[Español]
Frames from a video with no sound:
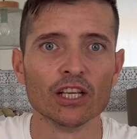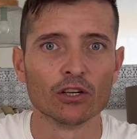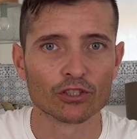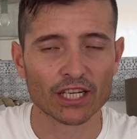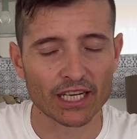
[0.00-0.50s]

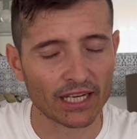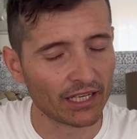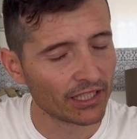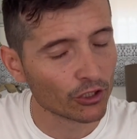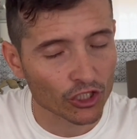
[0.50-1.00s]
O sea
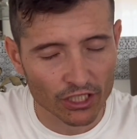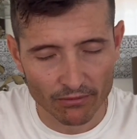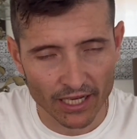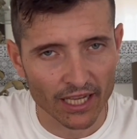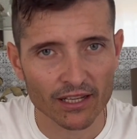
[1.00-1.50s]
que no se
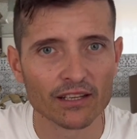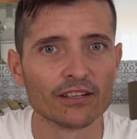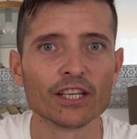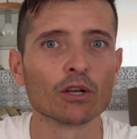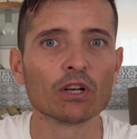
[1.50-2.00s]
va
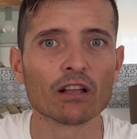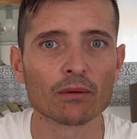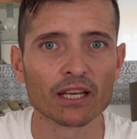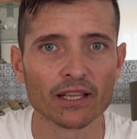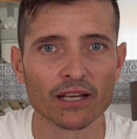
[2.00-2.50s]
ninguna
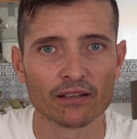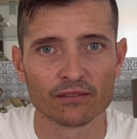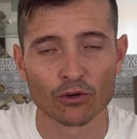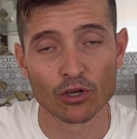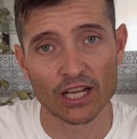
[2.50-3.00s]

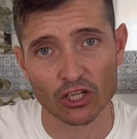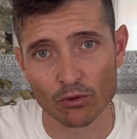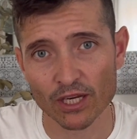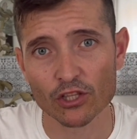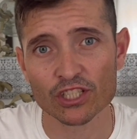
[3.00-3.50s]
barbaridad. Os la
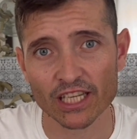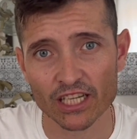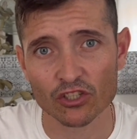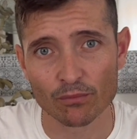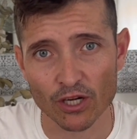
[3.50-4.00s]
recomiendo si
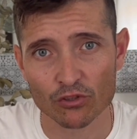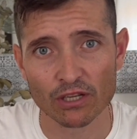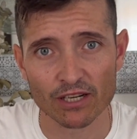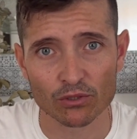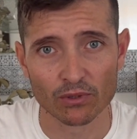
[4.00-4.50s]
queréis compraros
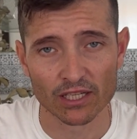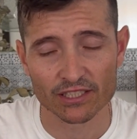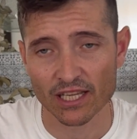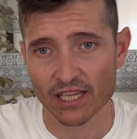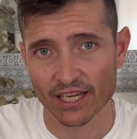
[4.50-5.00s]
una báscula.
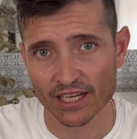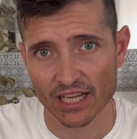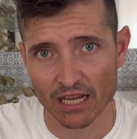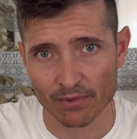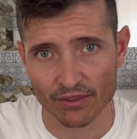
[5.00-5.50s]
Está en
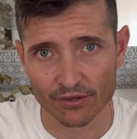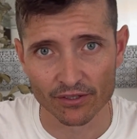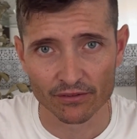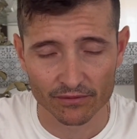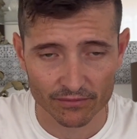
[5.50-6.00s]
Amazon.
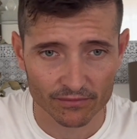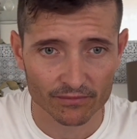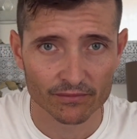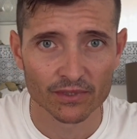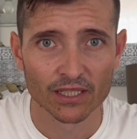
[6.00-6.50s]

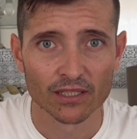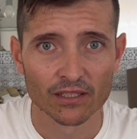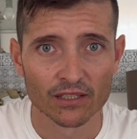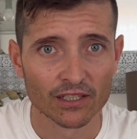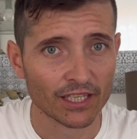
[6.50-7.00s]

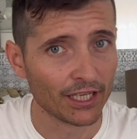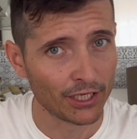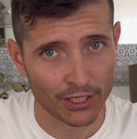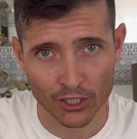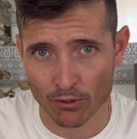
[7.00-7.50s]

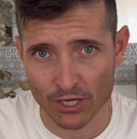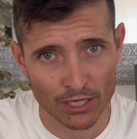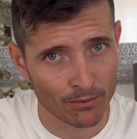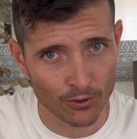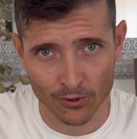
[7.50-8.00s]
Y no me
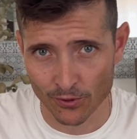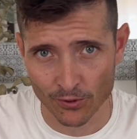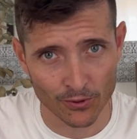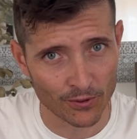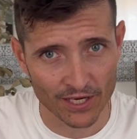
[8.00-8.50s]

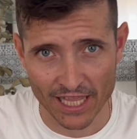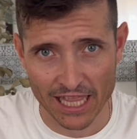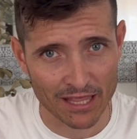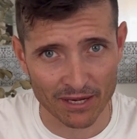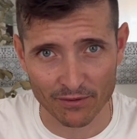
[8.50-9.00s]
llevo nada
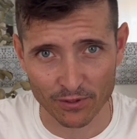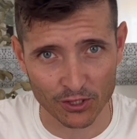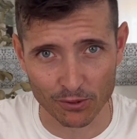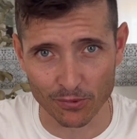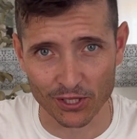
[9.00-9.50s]
de
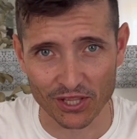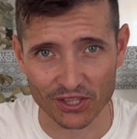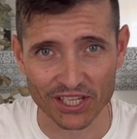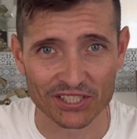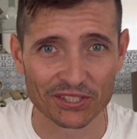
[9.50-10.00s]
beneficio por
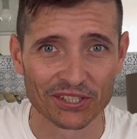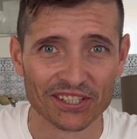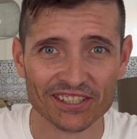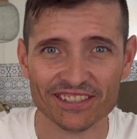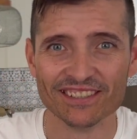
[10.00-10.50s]
decir esto.
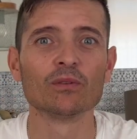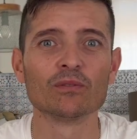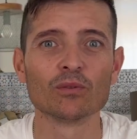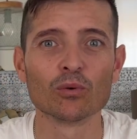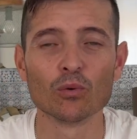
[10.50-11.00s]

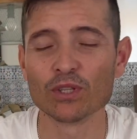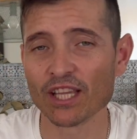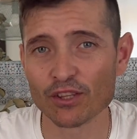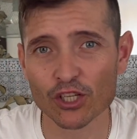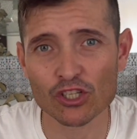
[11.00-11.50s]
Un
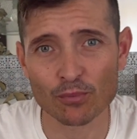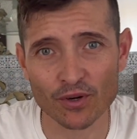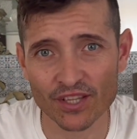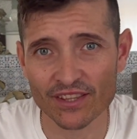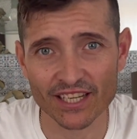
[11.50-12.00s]

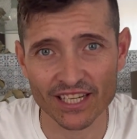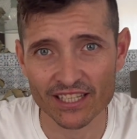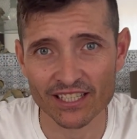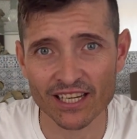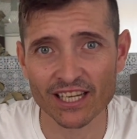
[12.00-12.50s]
18% de
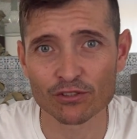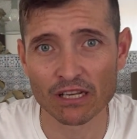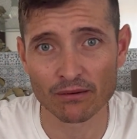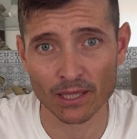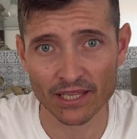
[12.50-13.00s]
grasa es una
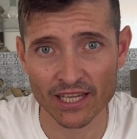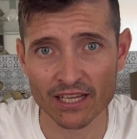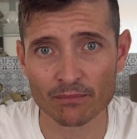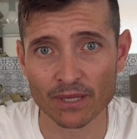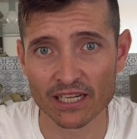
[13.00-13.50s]

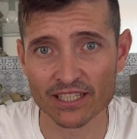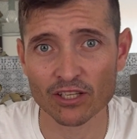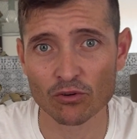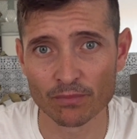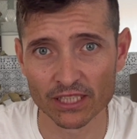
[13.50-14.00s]
barbaridad para ser
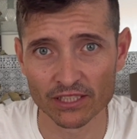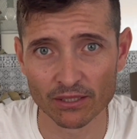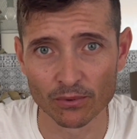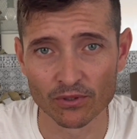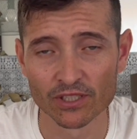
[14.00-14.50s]

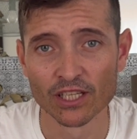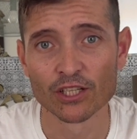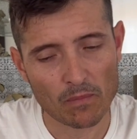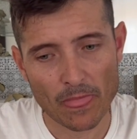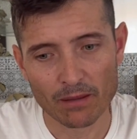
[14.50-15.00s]
competitivo.
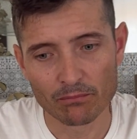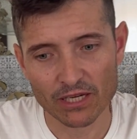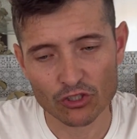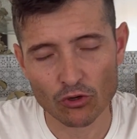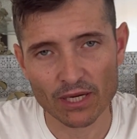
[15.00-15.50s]

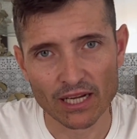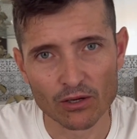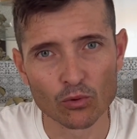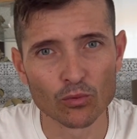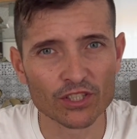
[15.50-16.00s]
Me
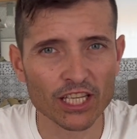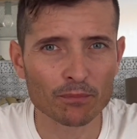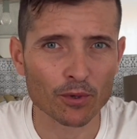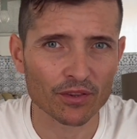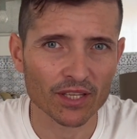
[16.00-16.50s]
sobra un
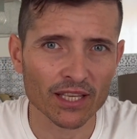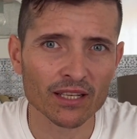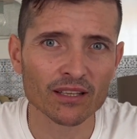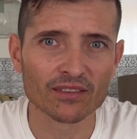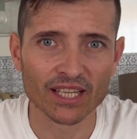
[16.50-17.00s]

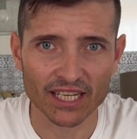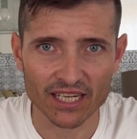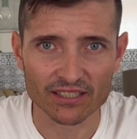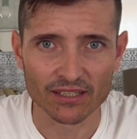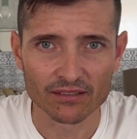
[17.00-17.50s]
10% de
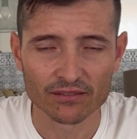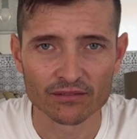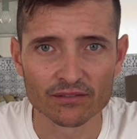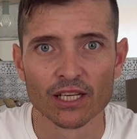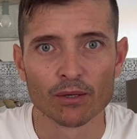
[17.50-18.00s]
grasa.
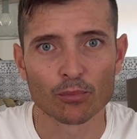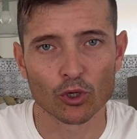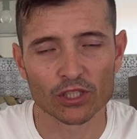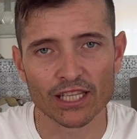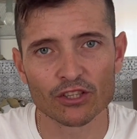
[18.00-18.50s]
Por
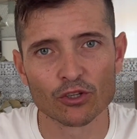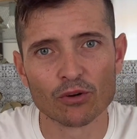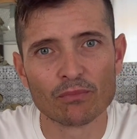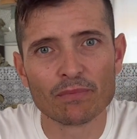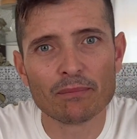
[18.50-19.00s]
lo
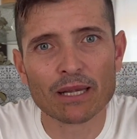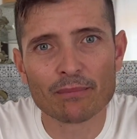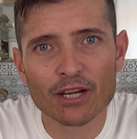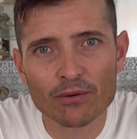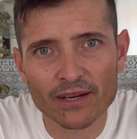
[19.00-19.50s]
tanto, mi
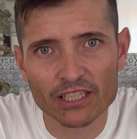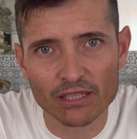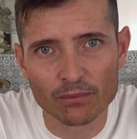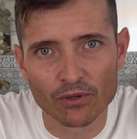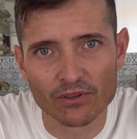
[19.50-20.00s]
primer
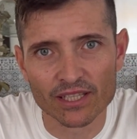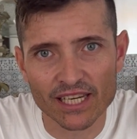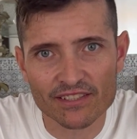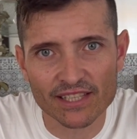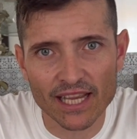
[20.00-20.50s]
objetivo
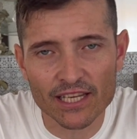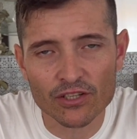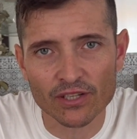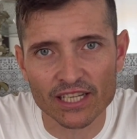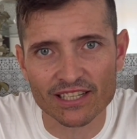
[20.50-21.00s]
de este
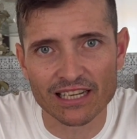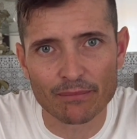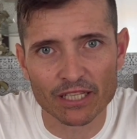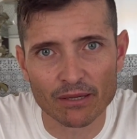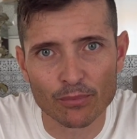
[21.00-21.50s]
año es en la
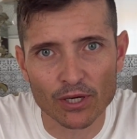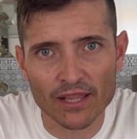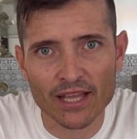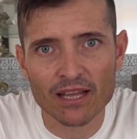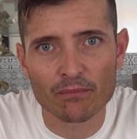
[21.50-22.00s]

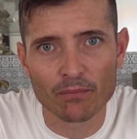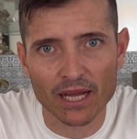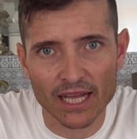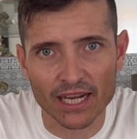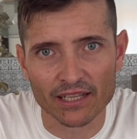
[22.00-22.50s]
pretemporada
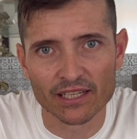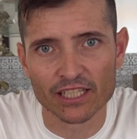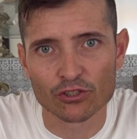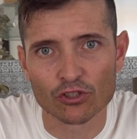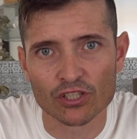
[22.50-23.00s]
bajar
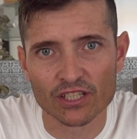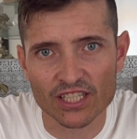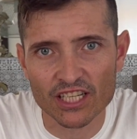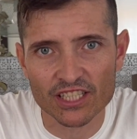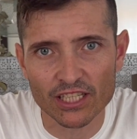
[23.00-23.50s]
esos
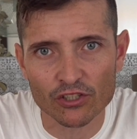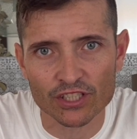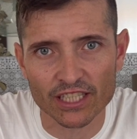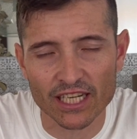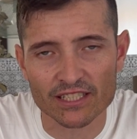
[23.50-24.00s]
6 kilos
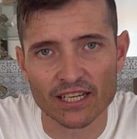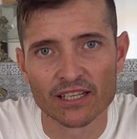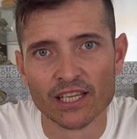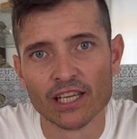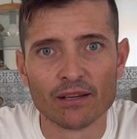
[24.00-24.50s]
de grasa.